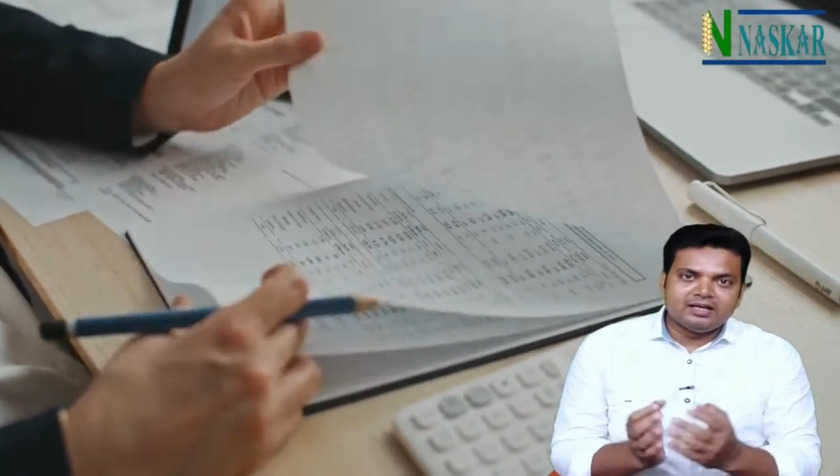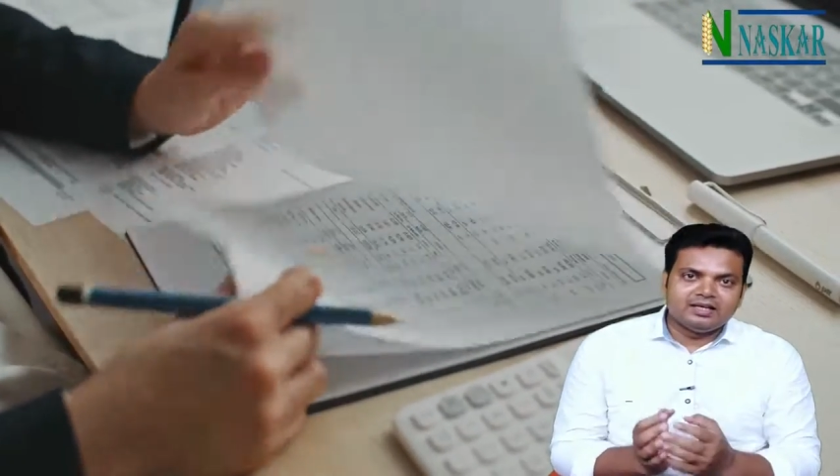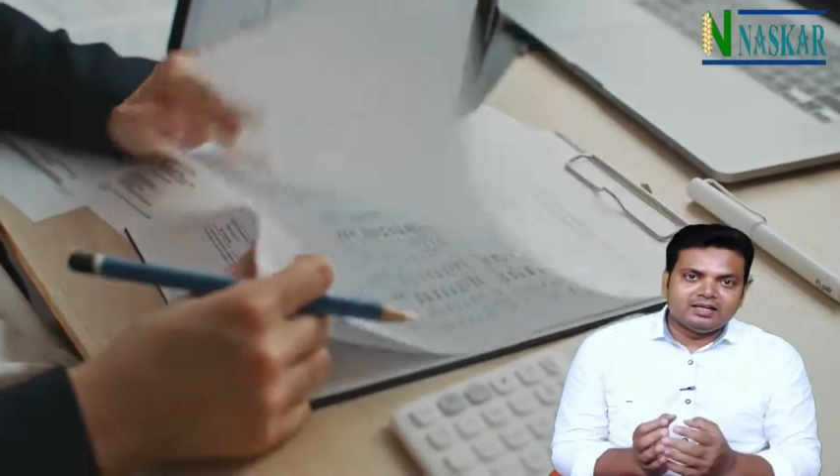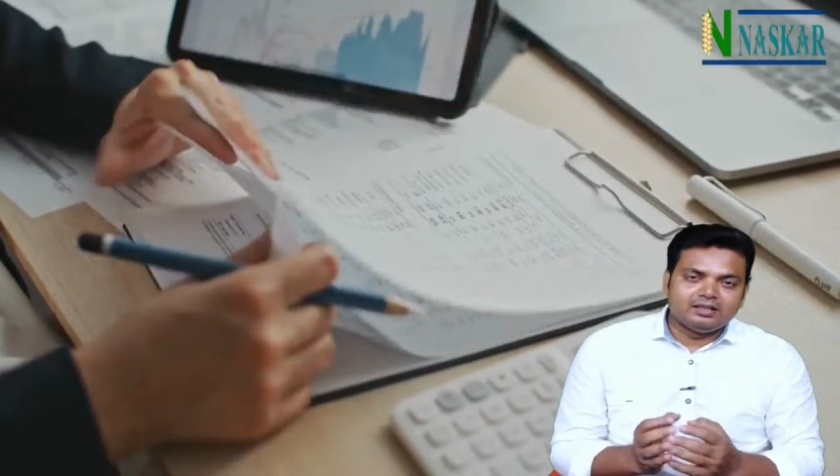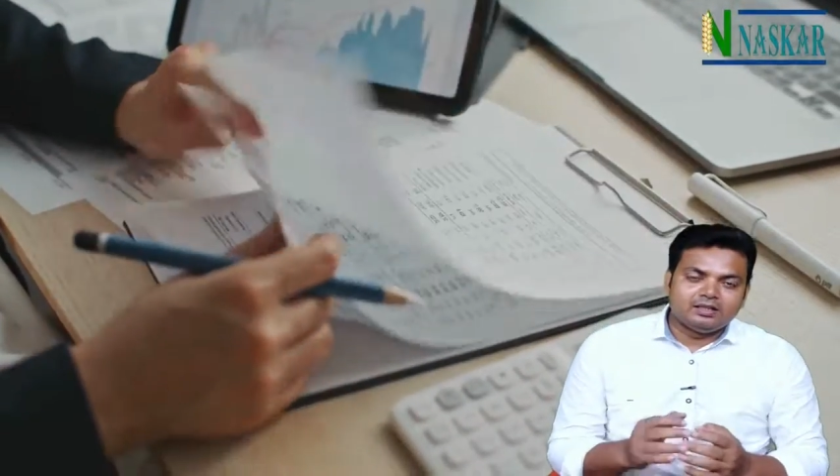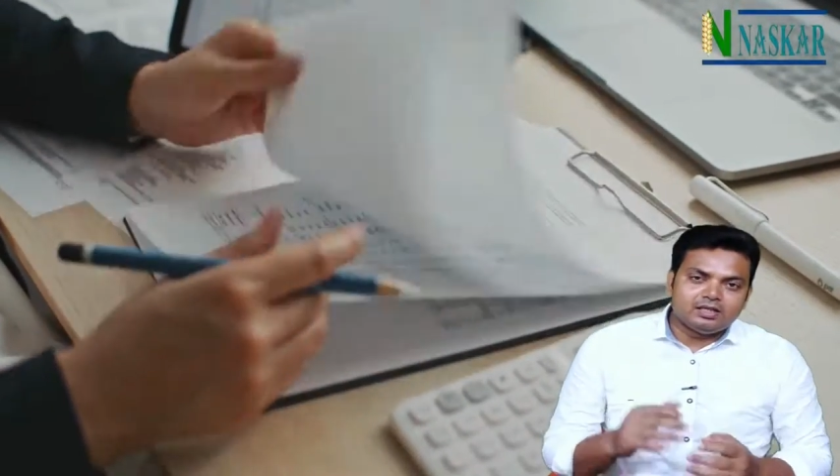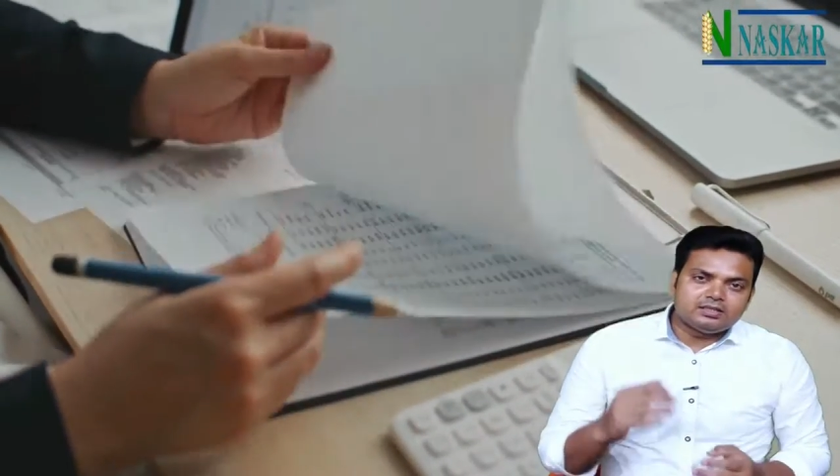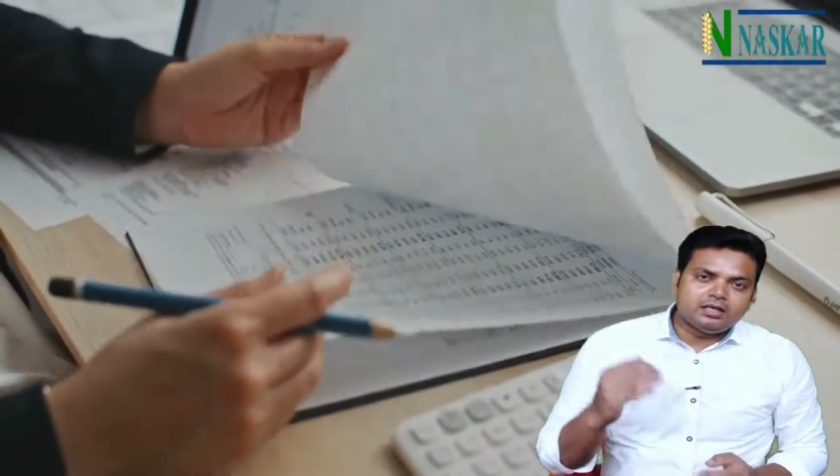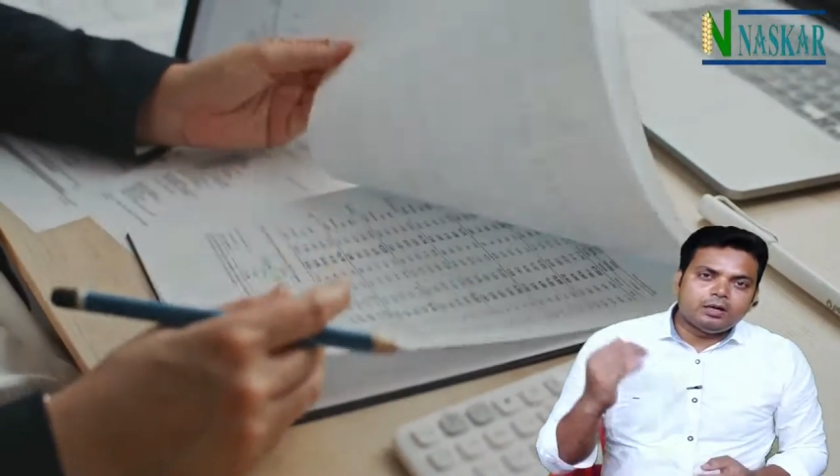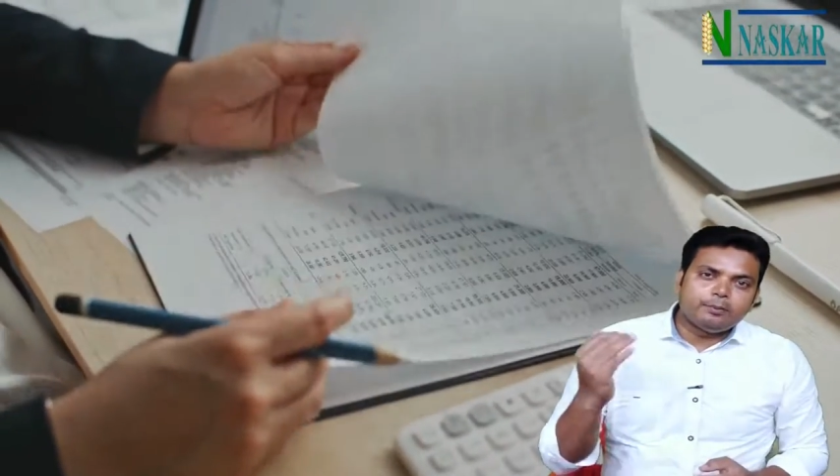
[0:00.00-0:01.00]
नहीं दस
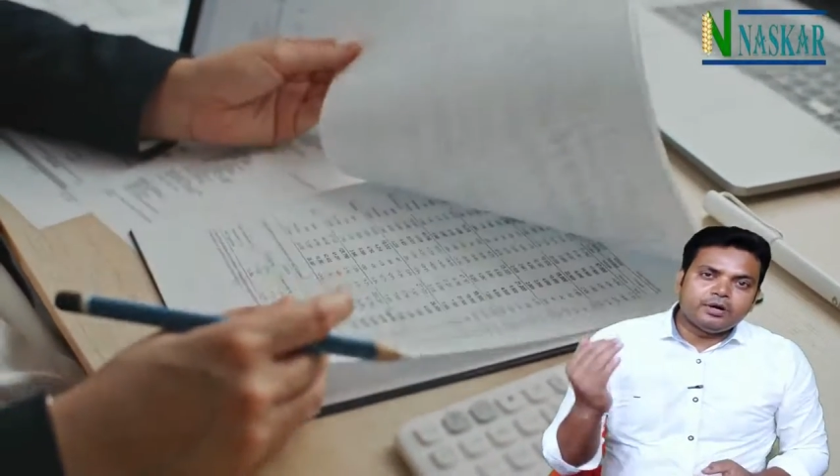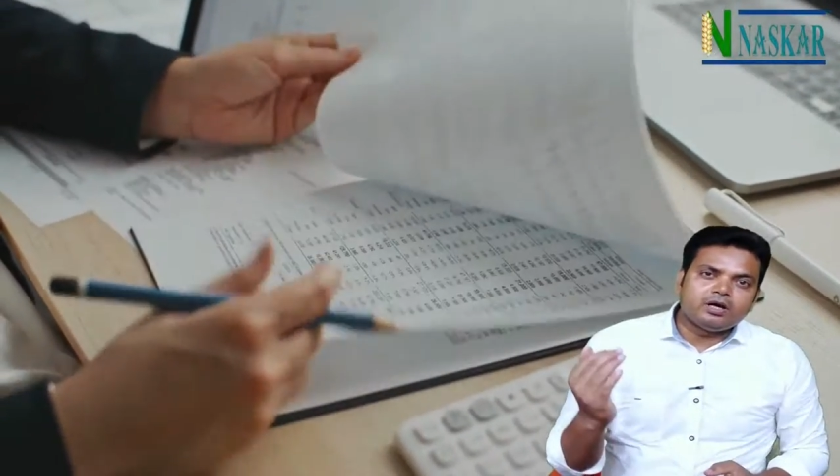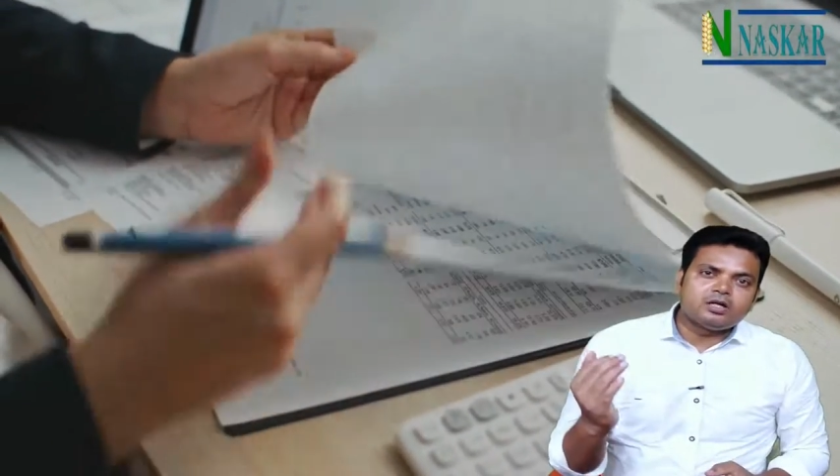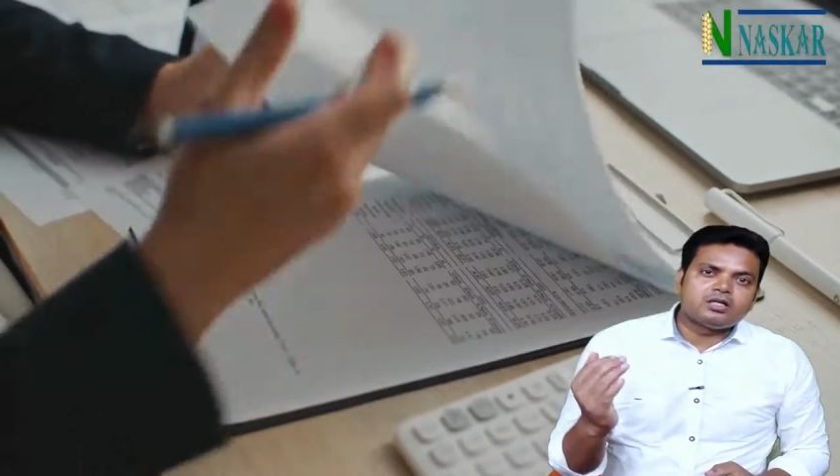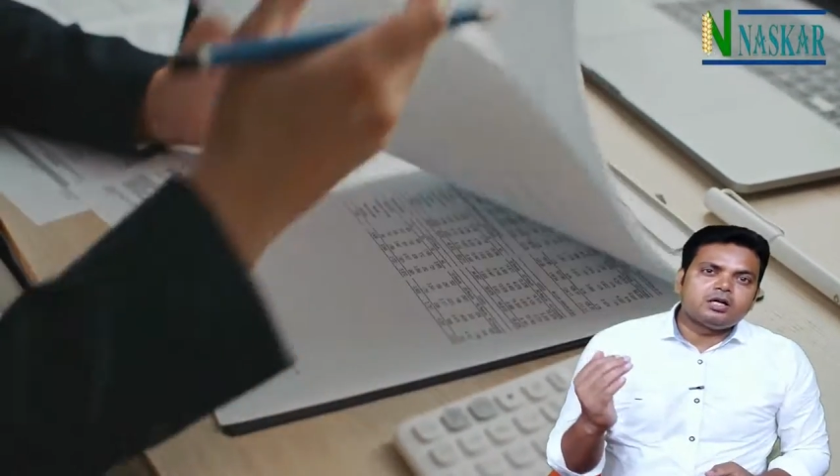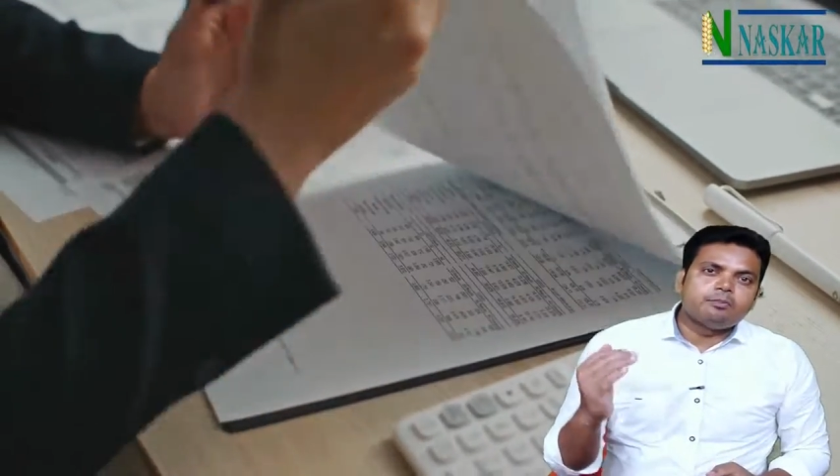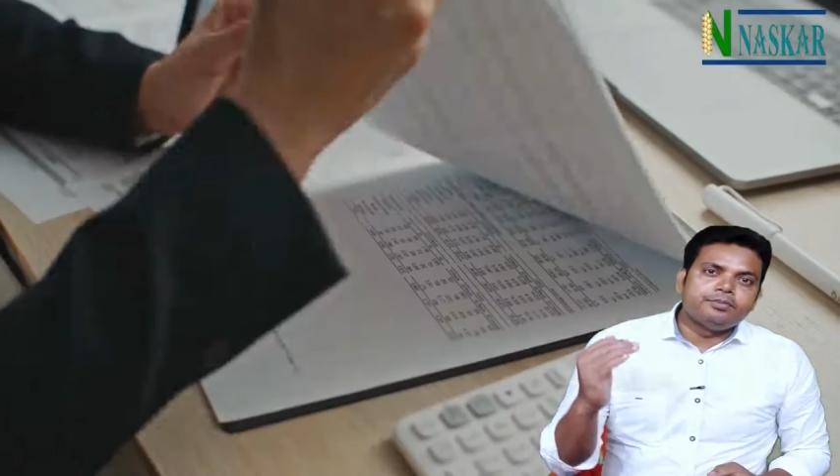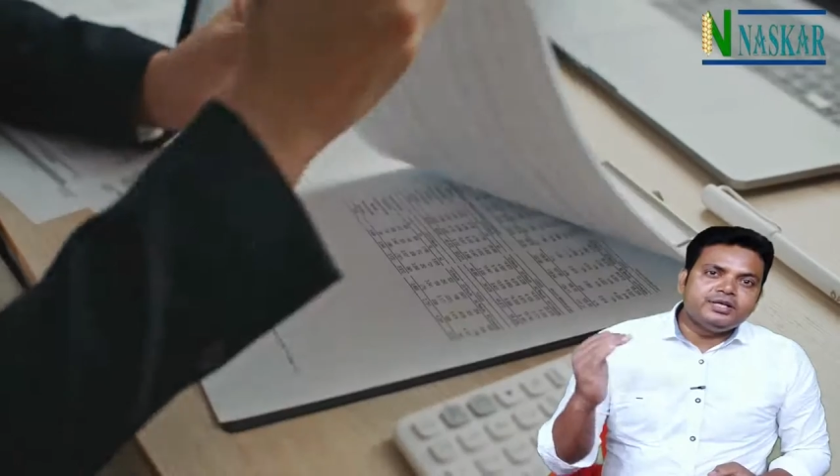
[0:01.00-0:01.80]
साल पंद्रह साल